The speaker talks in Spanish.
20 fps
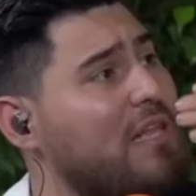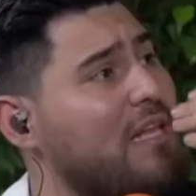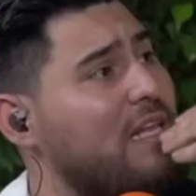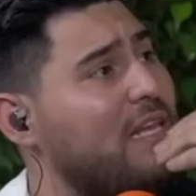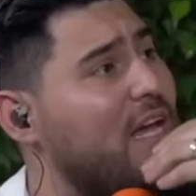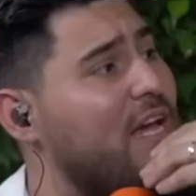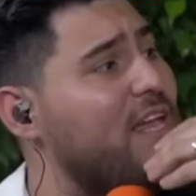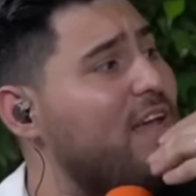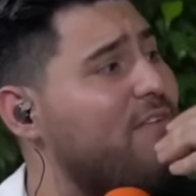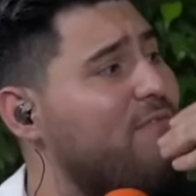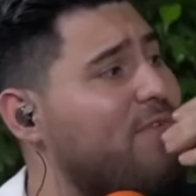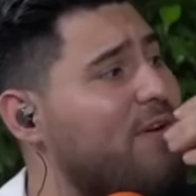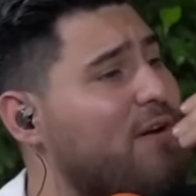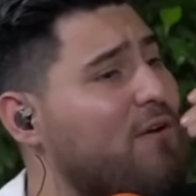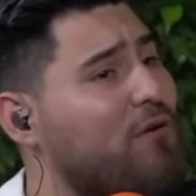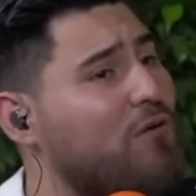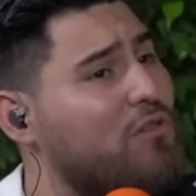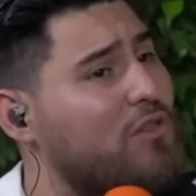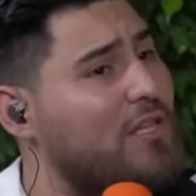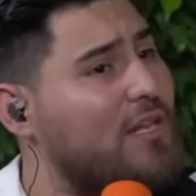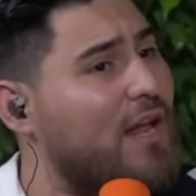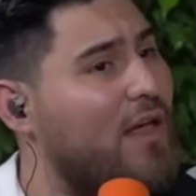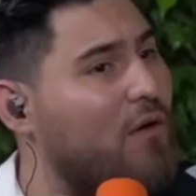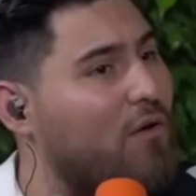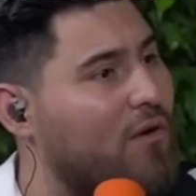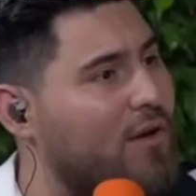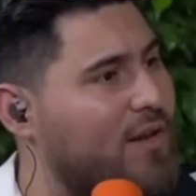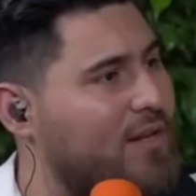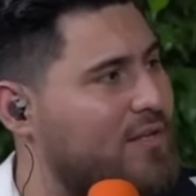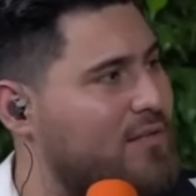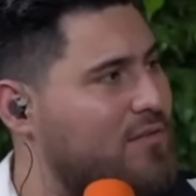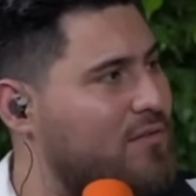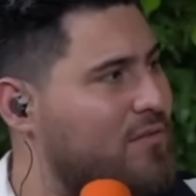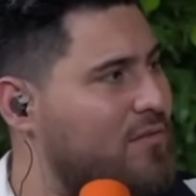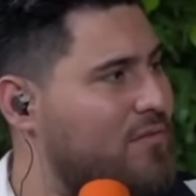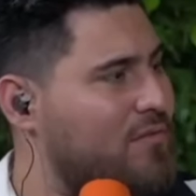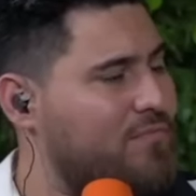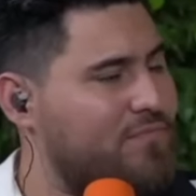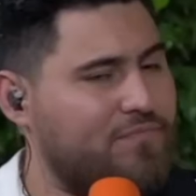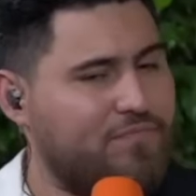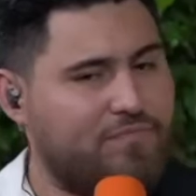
tenía ya francotiradores, ¿no?